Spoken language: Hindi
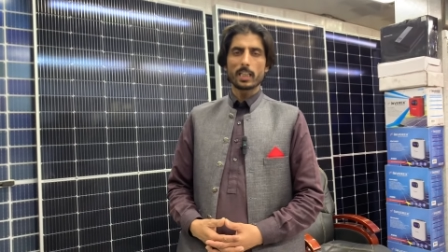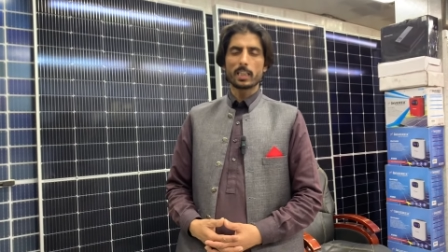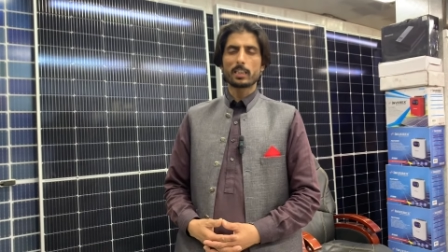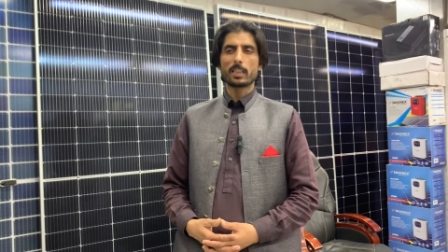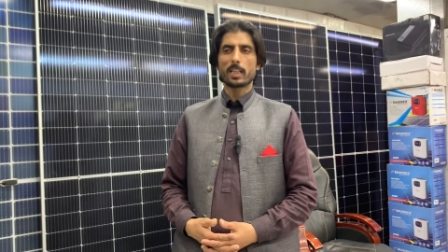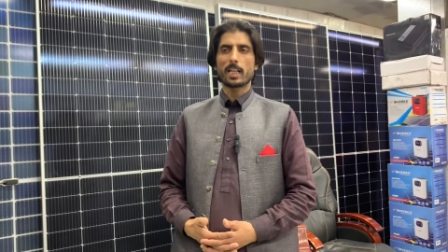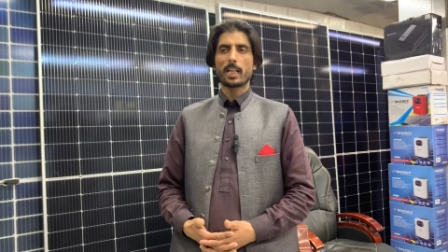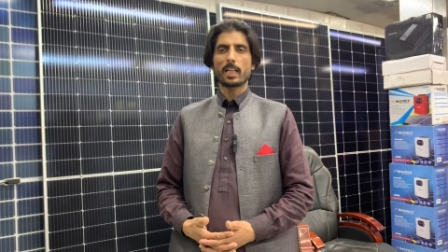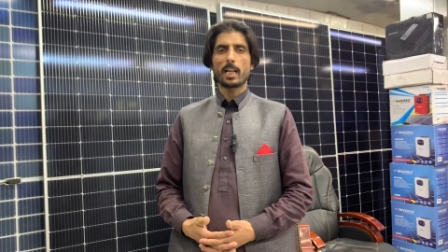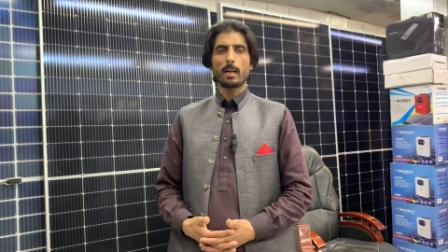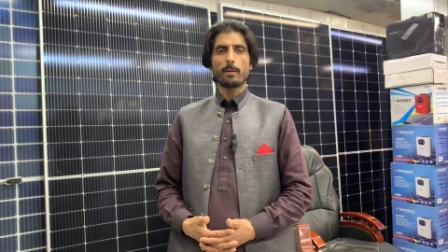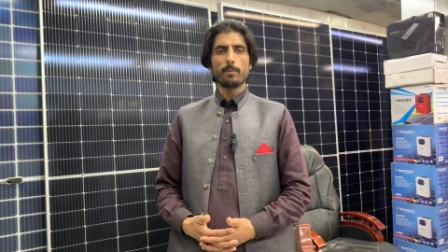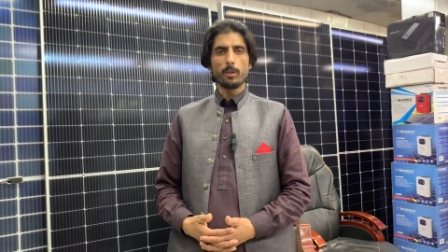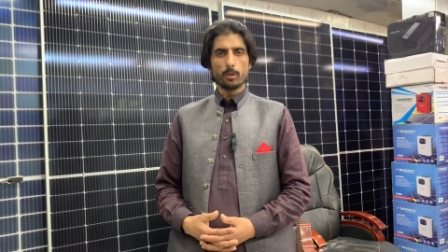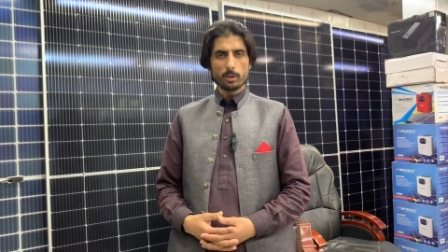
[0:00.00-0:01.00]
इस तरह अगर
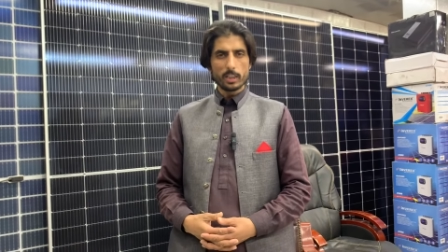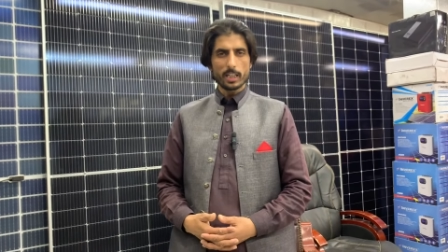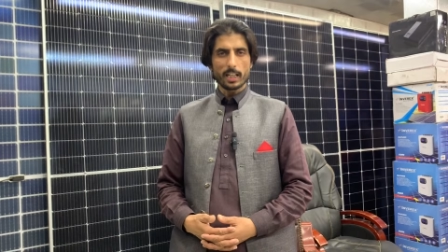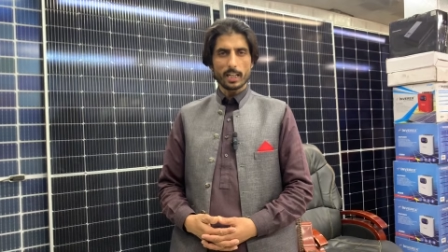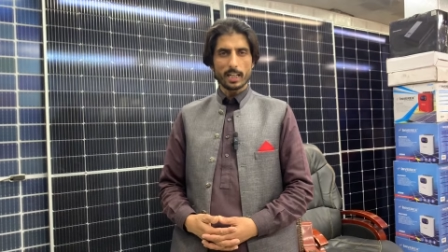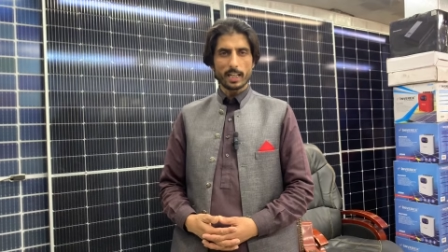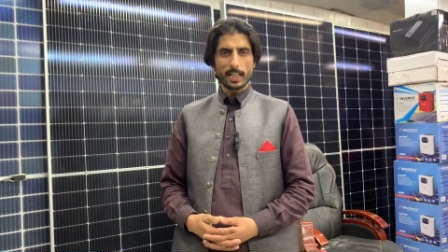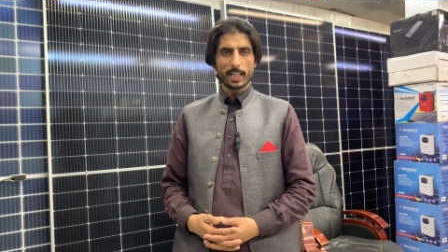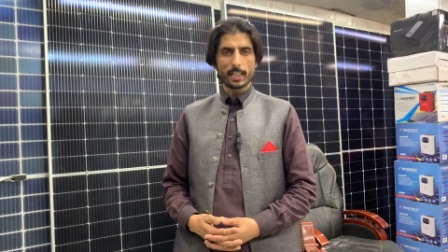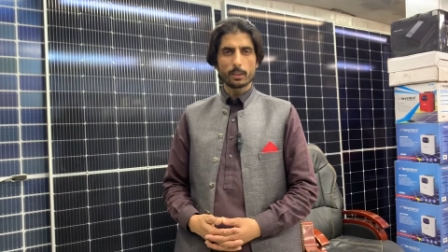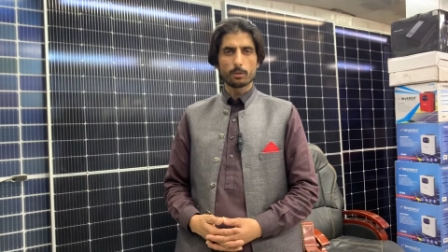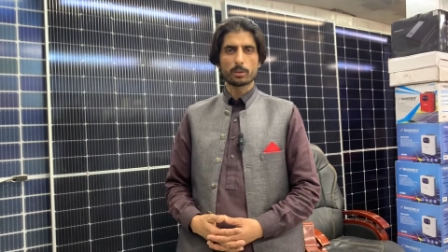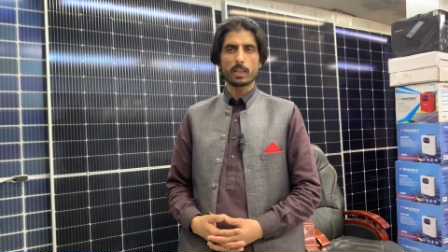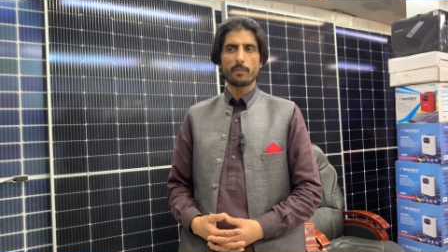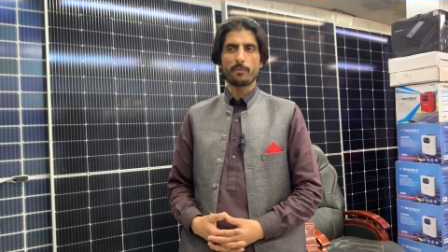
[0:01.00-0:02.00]
आप लुंजी का लेंगे
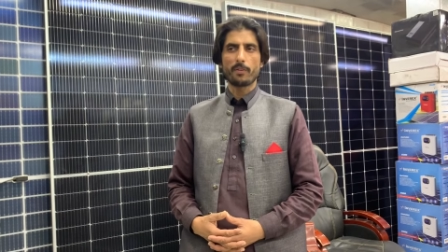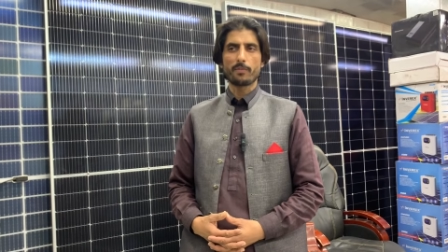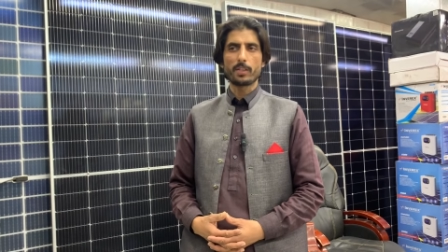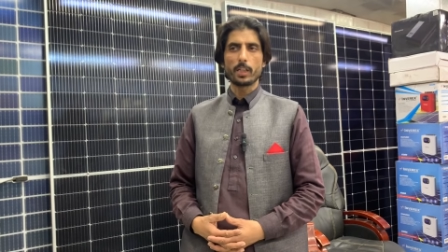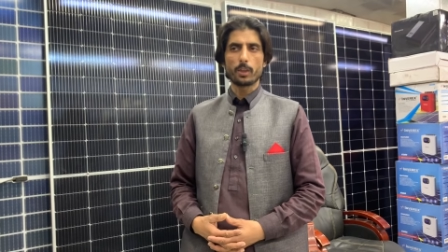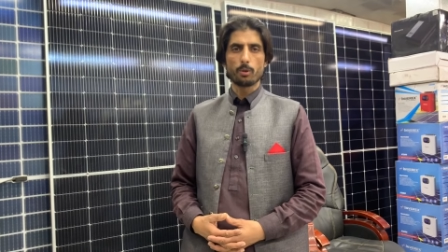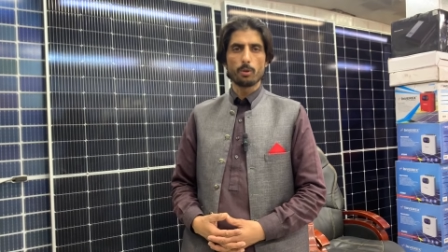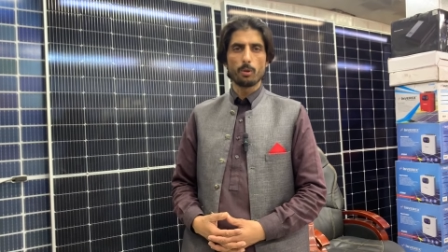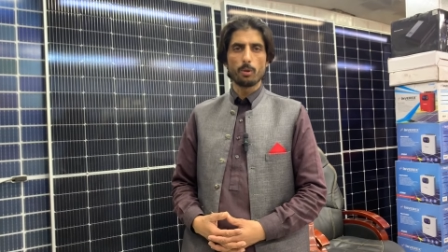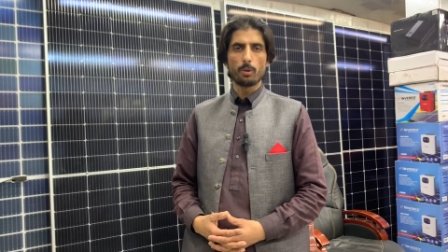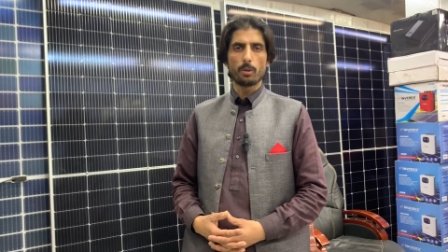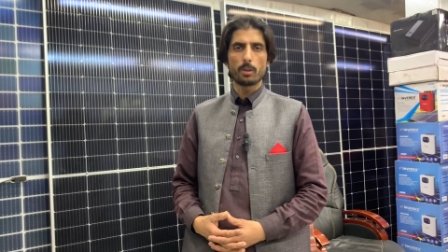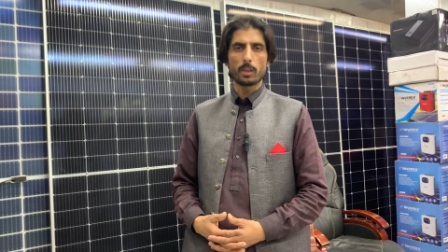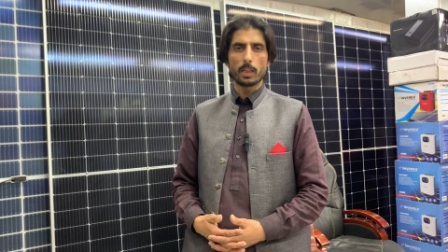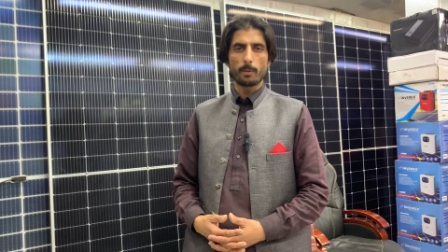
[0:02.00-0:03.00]
उसका फिफ्टी टू
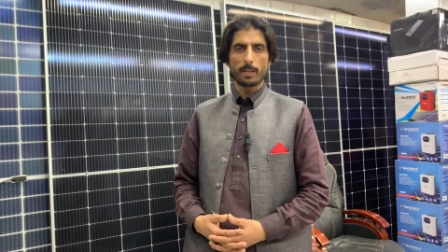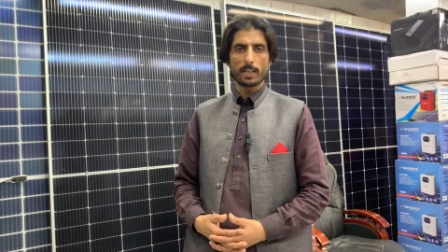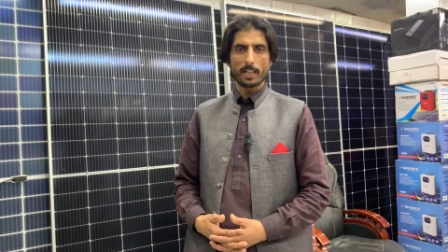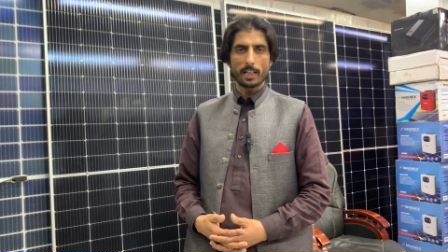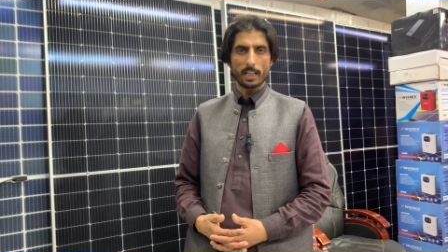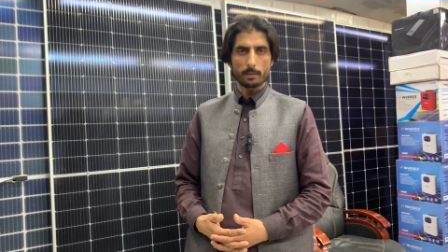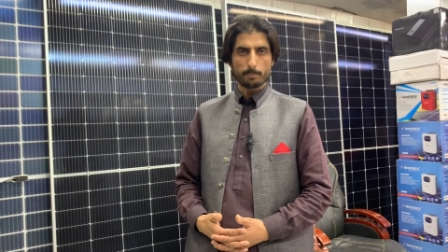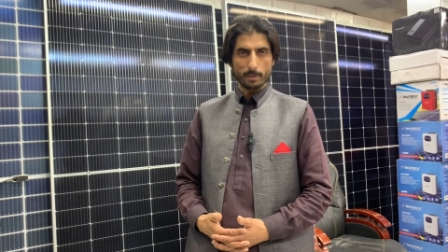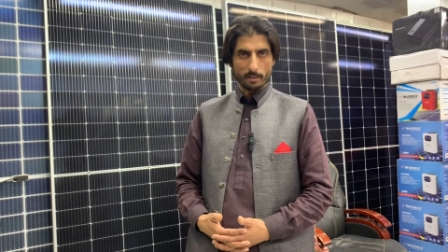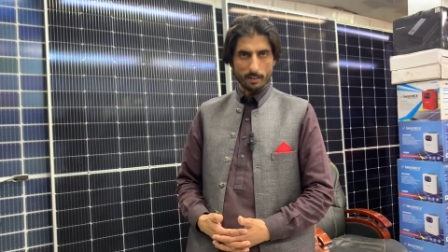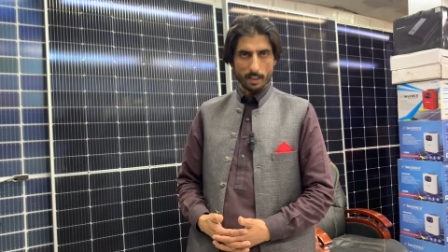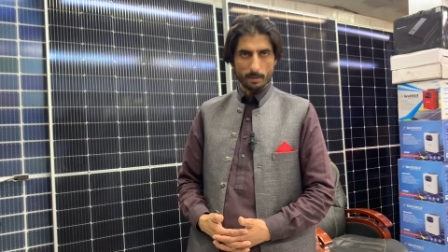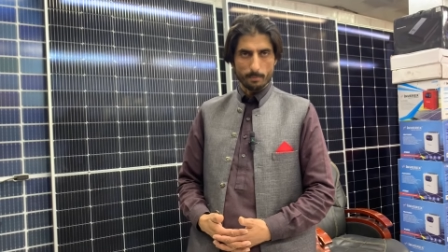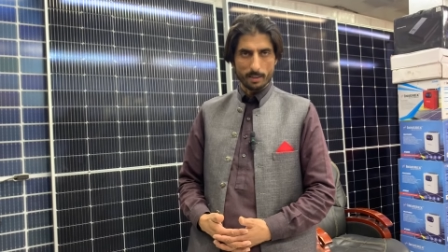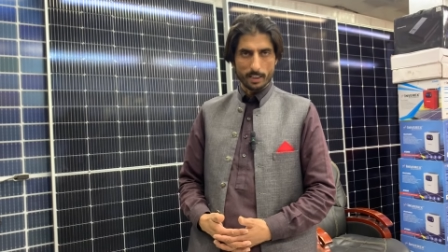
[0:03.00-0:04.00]
डबल ग्लास पर
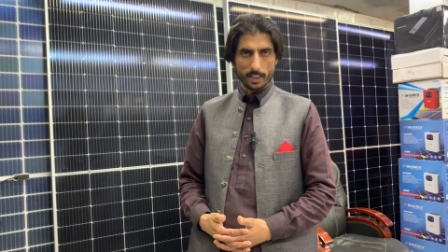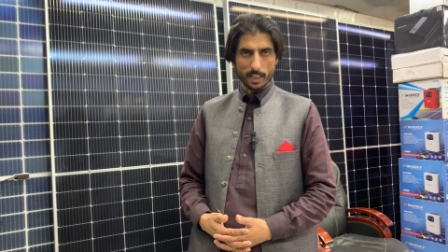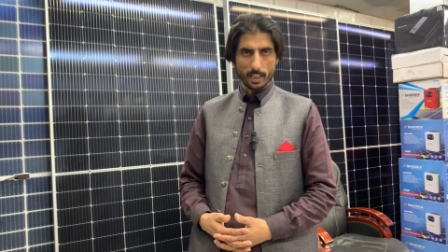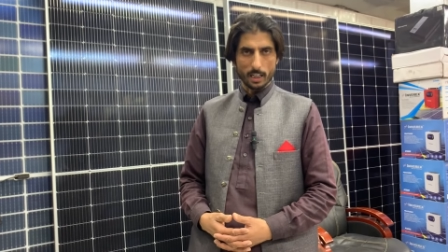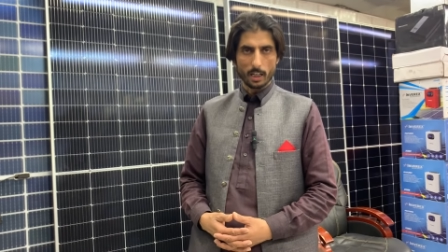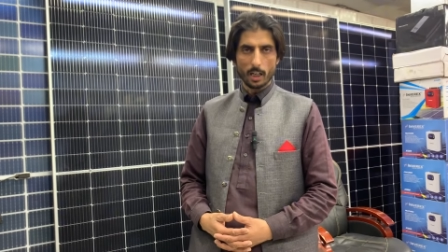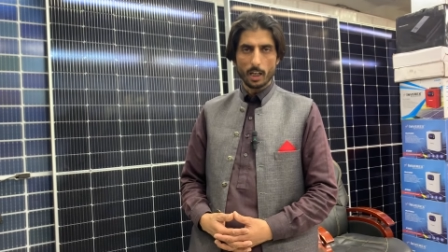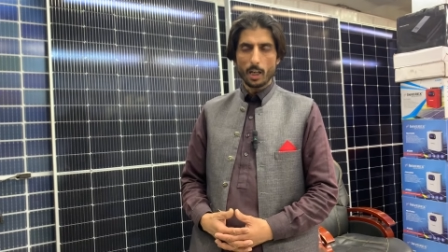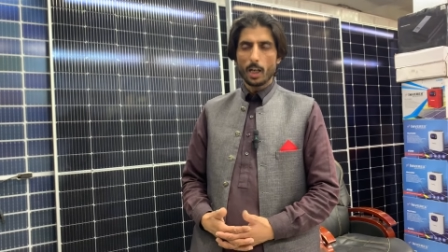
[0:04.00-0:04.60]
वार्ड मिल जाएगा